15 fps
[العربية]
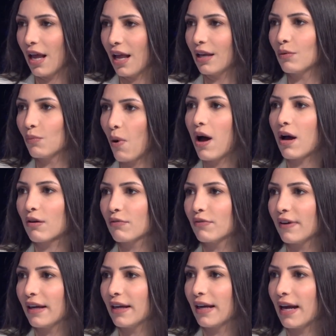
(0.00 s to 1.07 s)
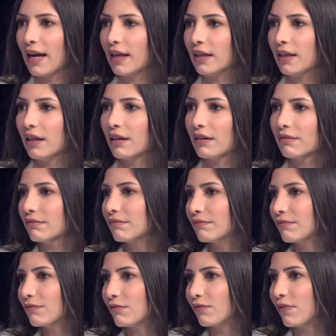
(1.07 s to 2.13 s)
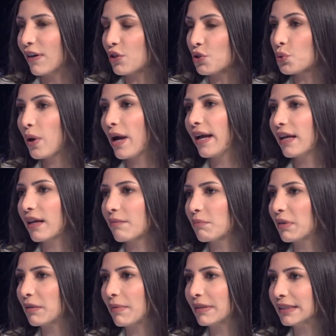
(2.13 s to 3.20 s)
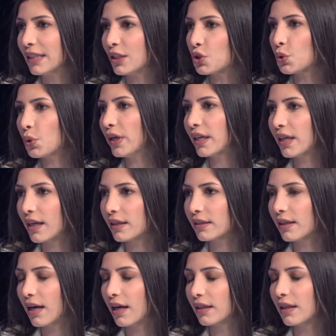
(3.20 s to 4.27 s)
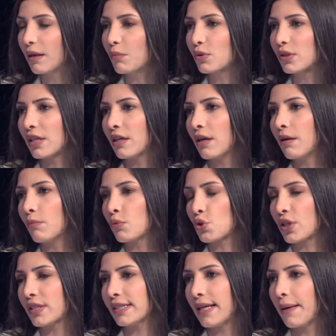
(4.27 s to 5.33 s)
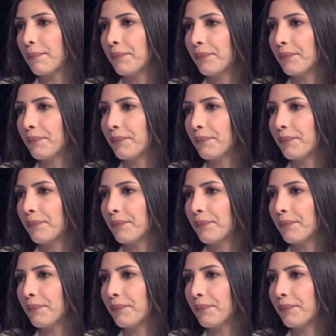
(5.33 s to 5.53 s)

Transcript: الواقفه يعني فشو هي بتمثل شو حكايتها هذا المجسم حلو